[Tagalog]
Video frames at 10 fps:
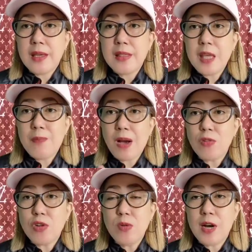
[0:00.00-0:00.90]
Hindi pa
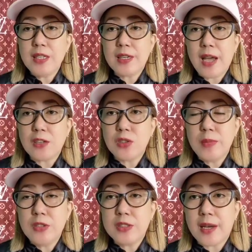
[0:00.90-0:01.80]
ako gumawa ng reaction
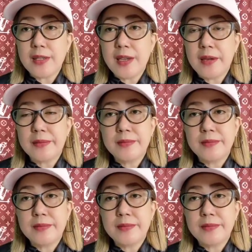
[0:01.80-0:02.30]
video sa kanya.